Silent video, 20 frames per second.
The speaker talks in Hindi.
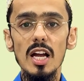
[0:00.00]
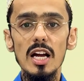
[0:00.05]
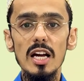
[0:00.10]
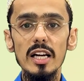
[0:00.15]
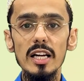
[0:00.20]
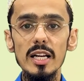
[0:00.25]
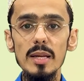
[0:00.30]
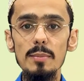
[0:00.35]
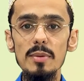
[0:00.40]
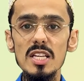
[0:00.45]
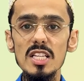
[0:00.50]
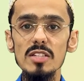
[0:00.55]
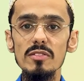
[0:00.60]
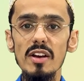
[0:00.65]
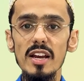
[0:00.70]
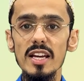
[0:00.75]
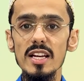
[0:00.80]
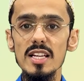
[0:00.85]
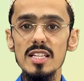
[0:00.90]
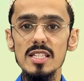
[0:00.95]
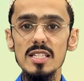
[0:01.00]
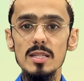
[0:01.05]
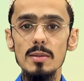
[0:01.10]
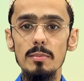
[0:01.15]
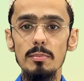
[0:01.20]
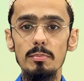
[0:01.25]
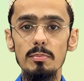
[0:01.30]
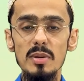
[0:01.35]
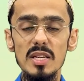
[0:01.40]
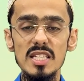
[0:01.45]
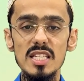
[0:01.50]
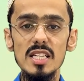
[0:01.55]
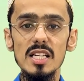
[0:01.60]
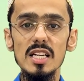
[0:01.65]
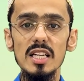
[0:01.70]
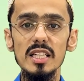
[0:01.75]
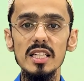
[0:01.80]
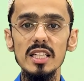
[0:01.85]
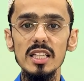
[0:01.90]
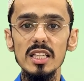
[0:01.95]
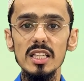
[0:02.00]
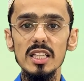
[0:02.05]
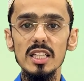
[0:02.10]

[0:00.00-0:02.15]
रेबीज़ वायरस बेसिकली